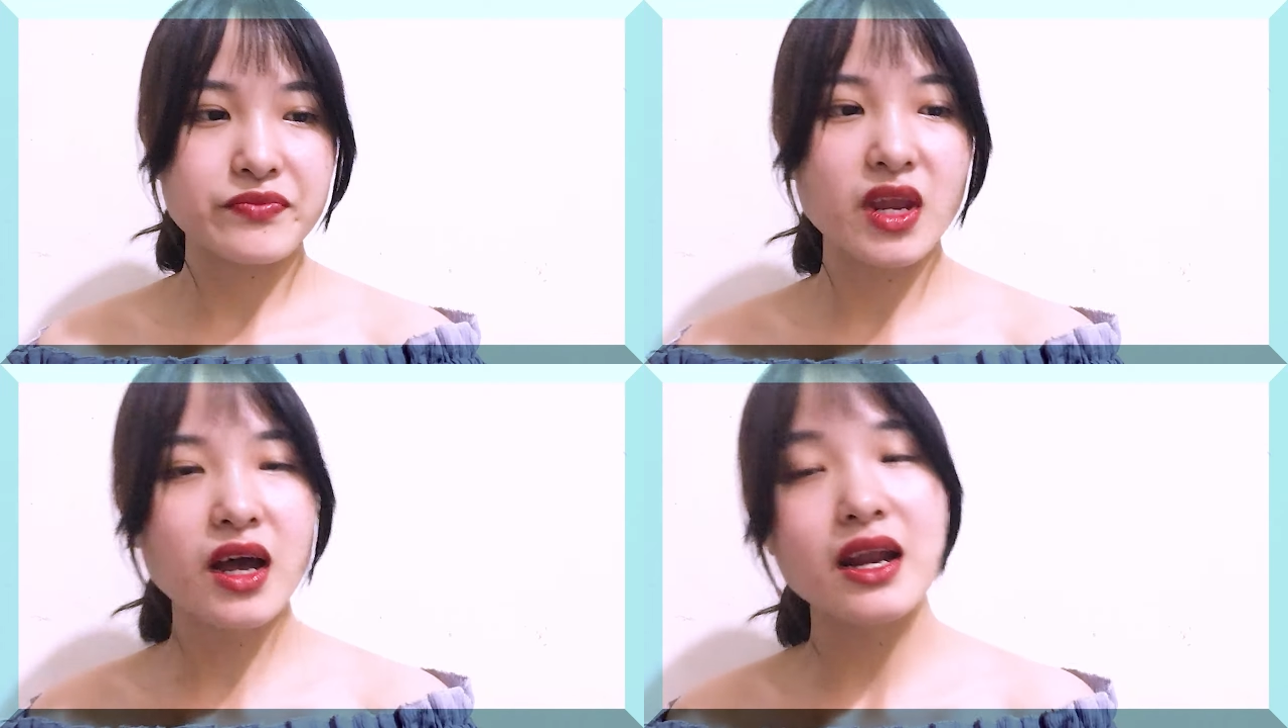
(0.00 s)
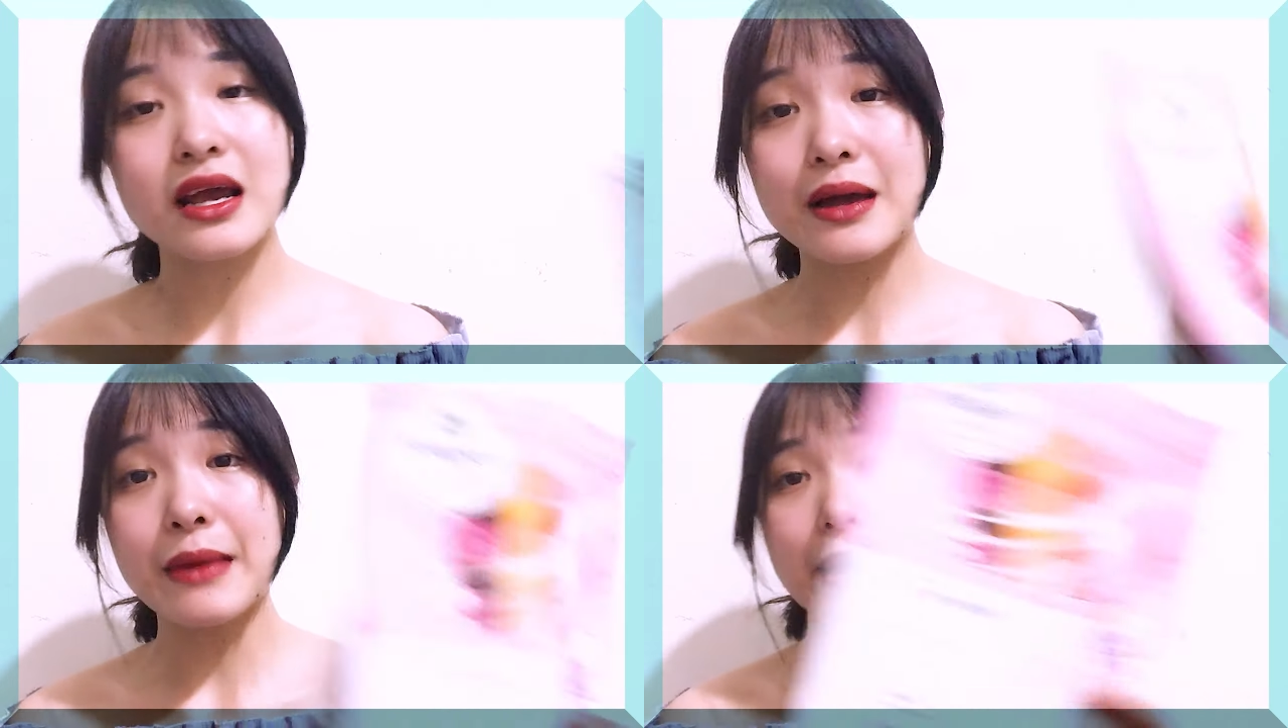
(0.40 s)
Nó ghi này
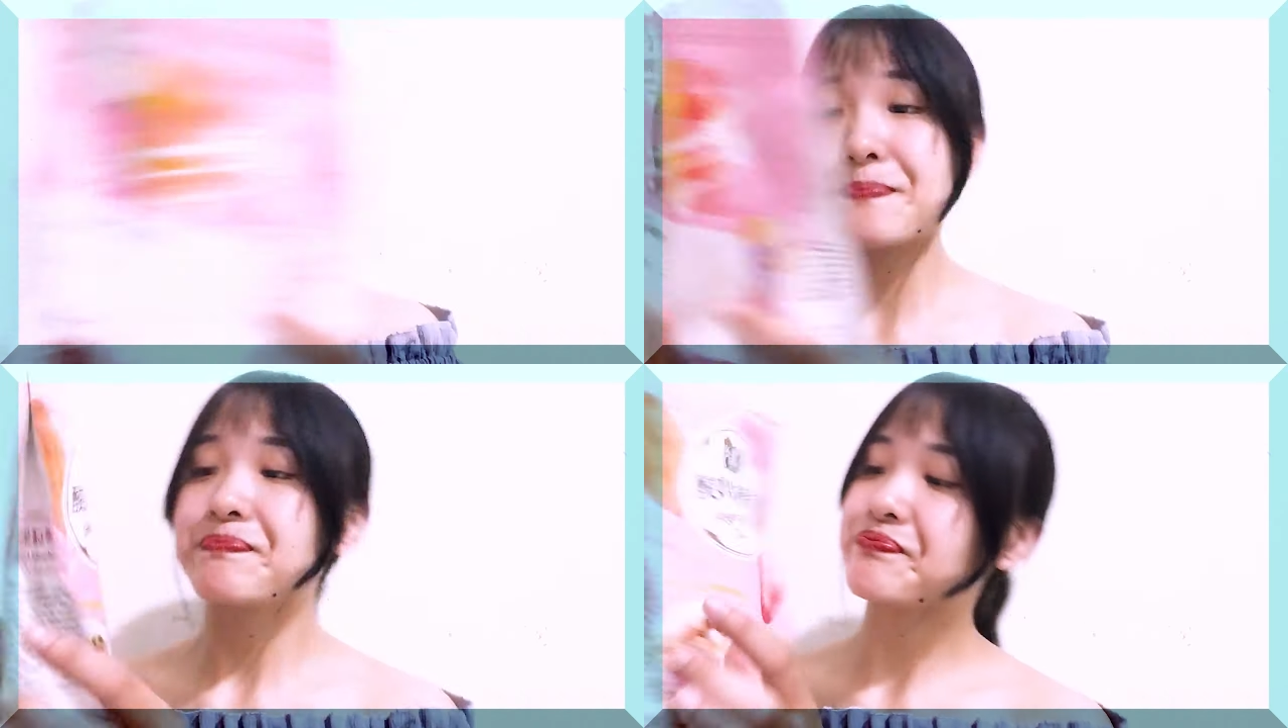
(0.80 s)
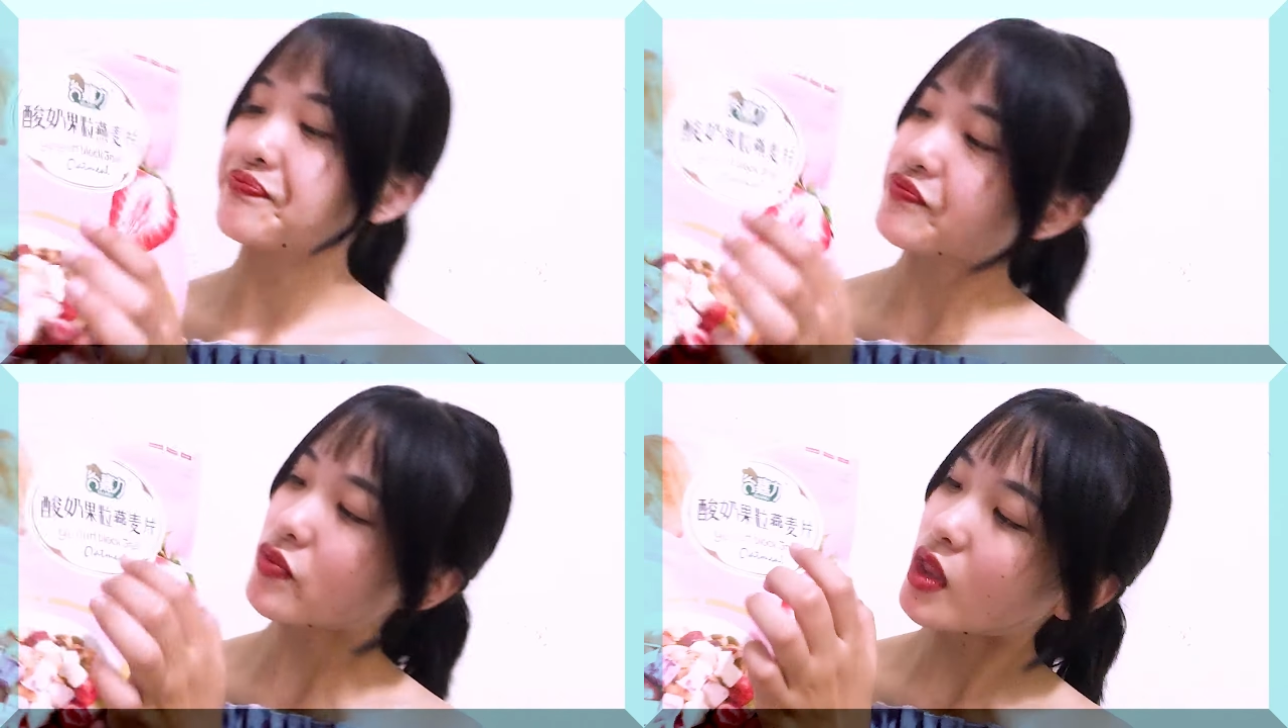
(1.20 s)
các bạn,
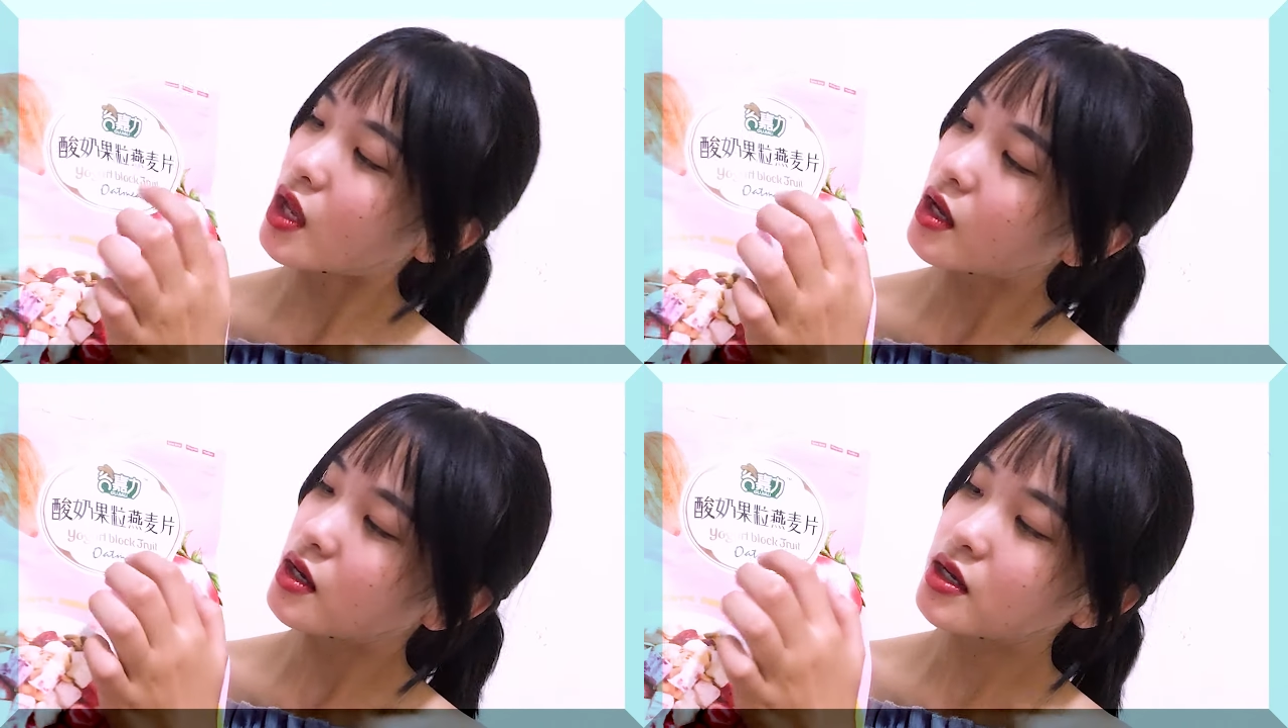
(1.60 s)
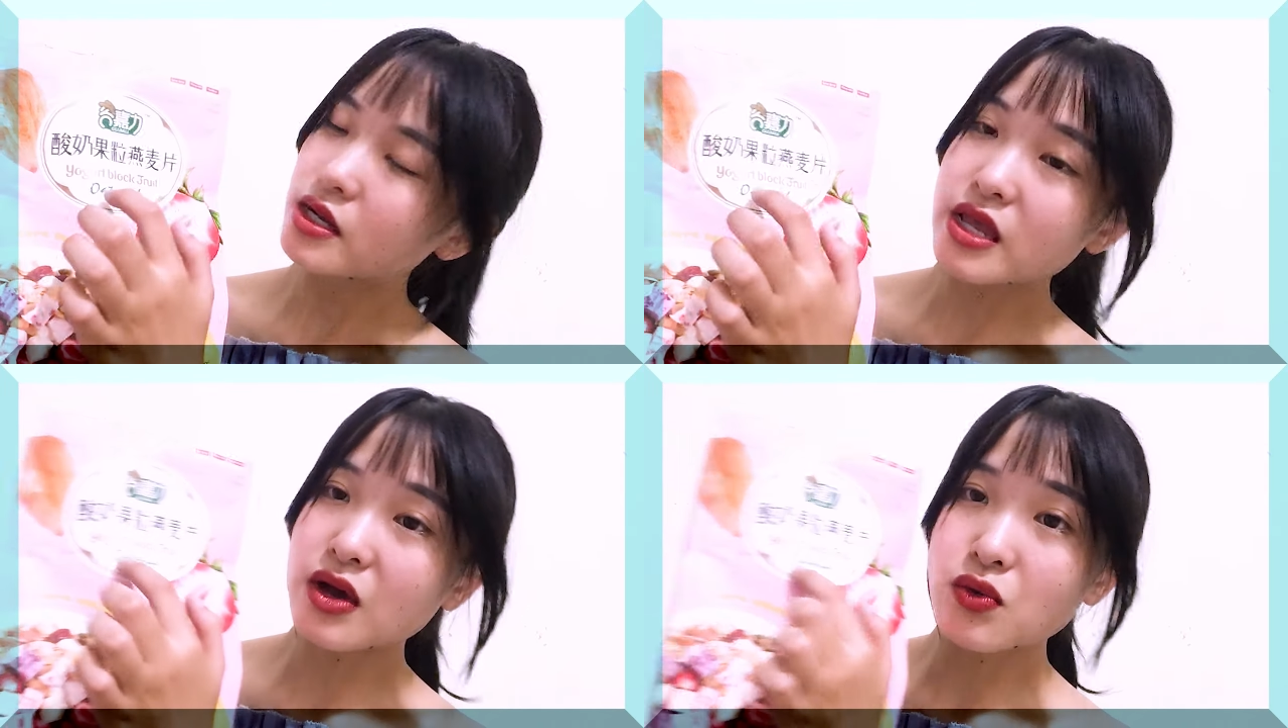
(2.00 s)

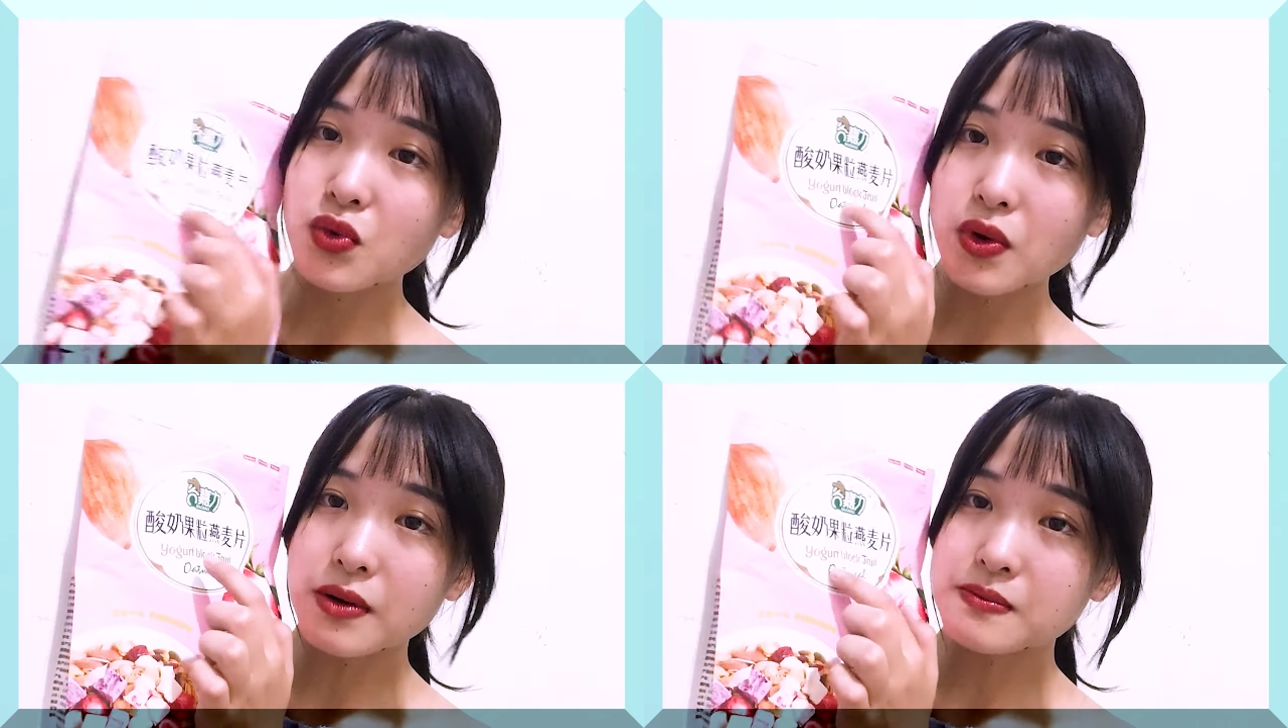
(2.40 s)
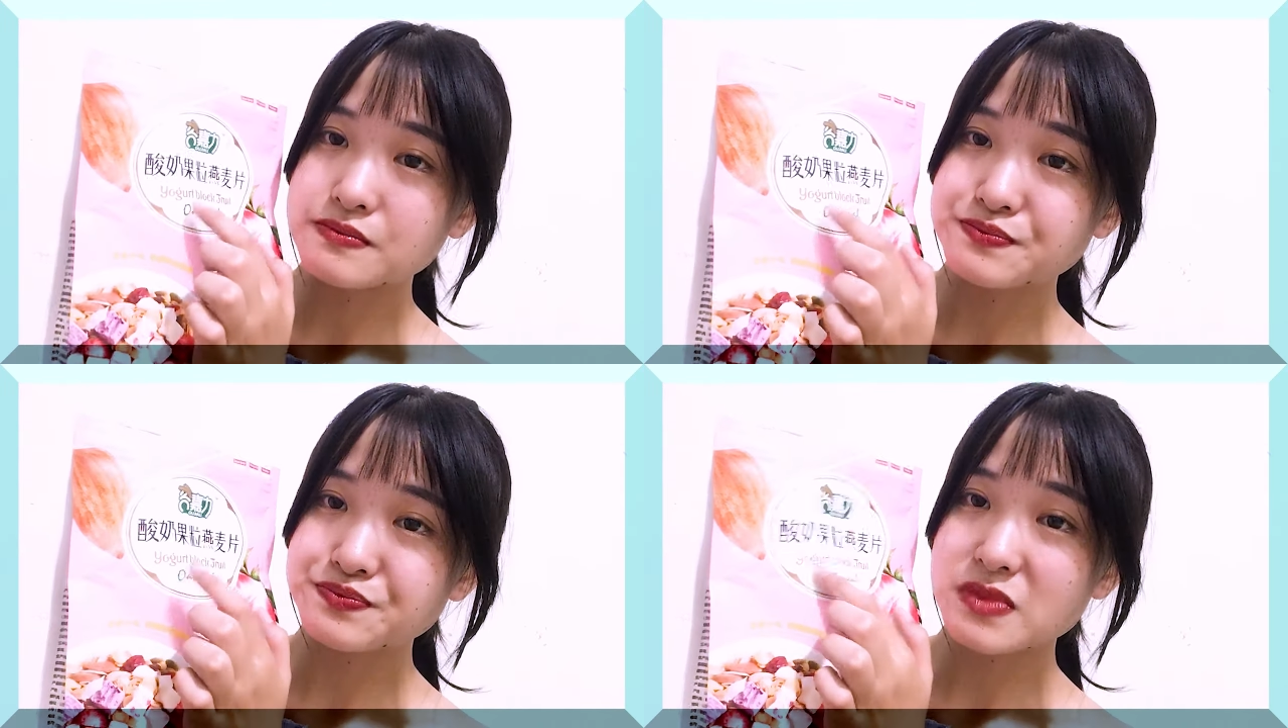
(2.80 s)
dao ua.
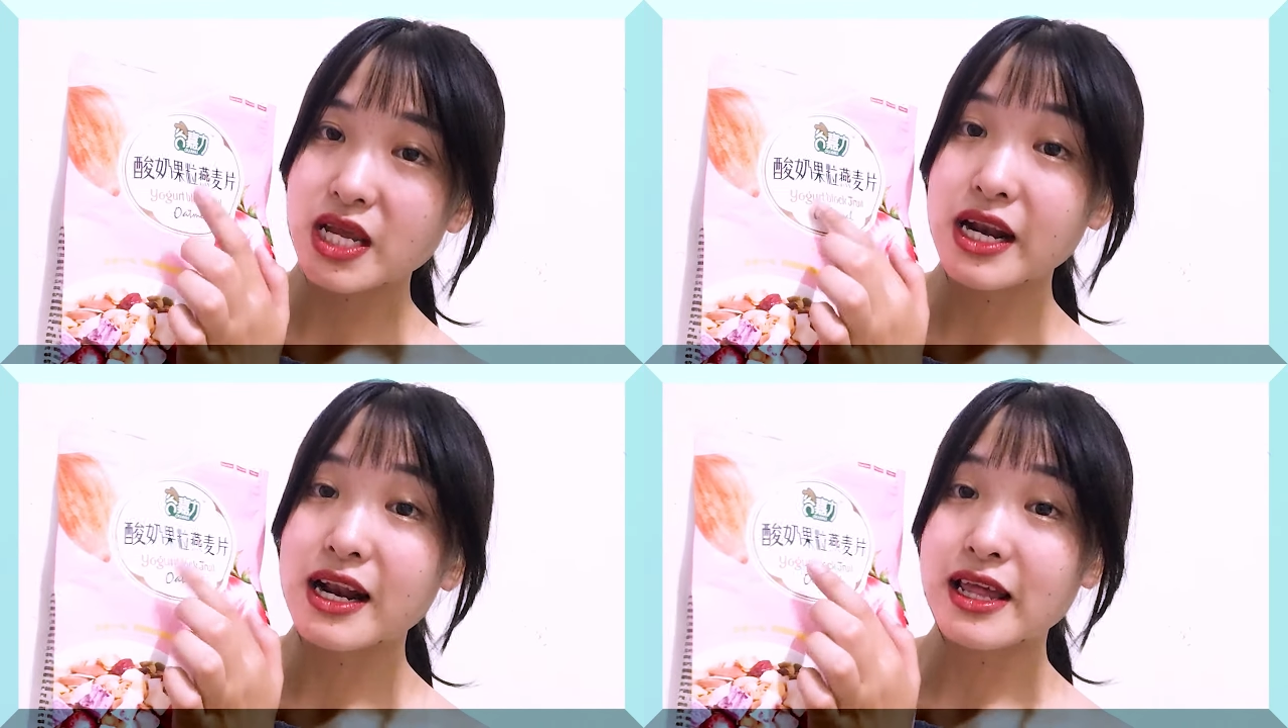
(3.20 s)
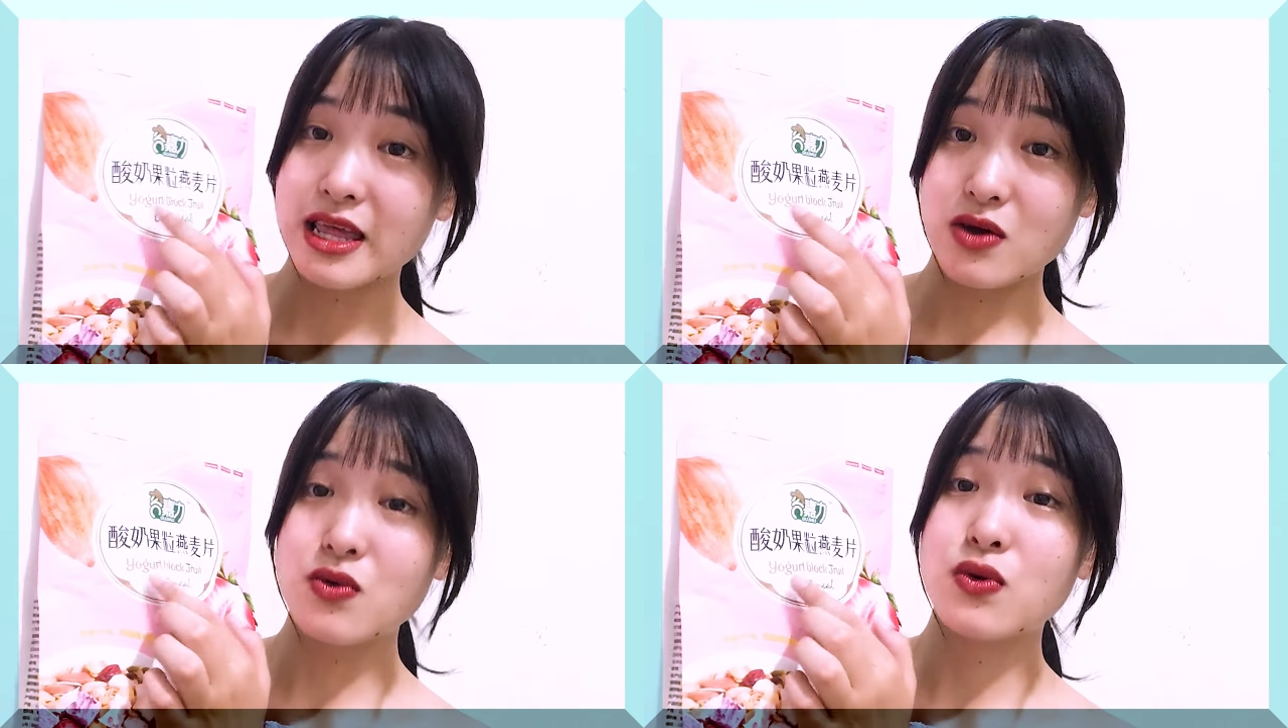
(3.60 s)
Cái này là
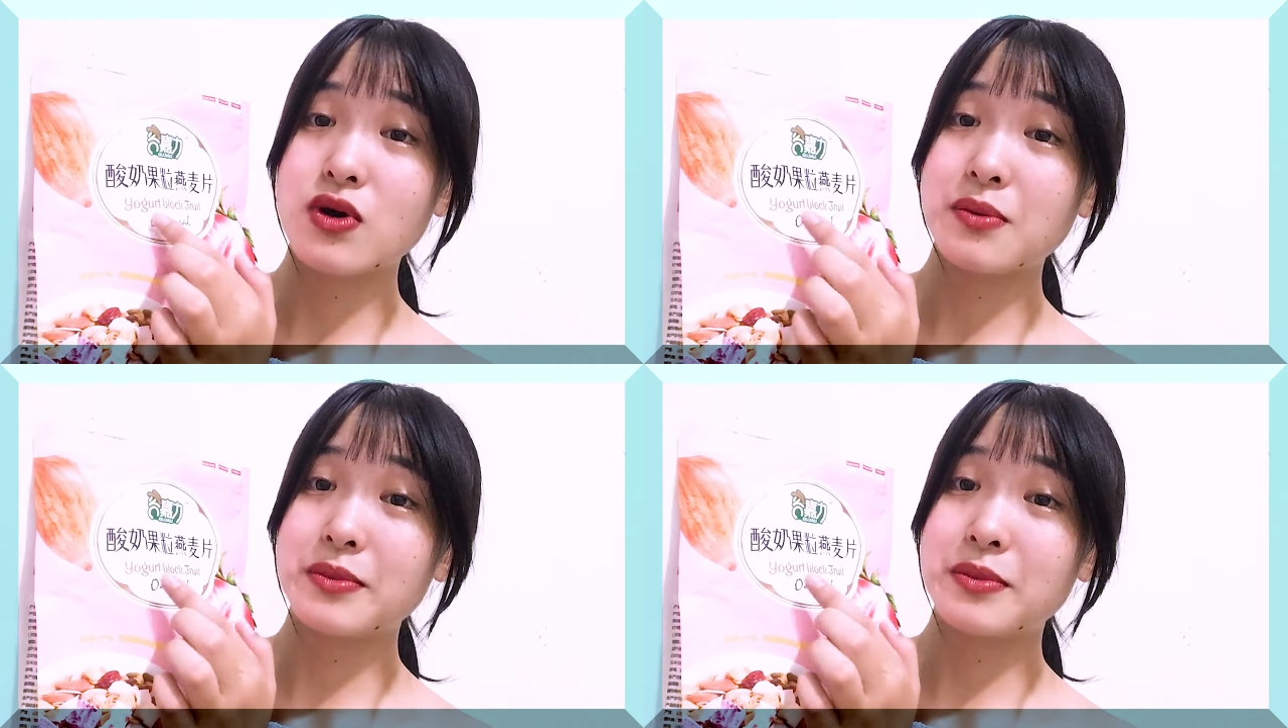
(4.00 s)
dao ua,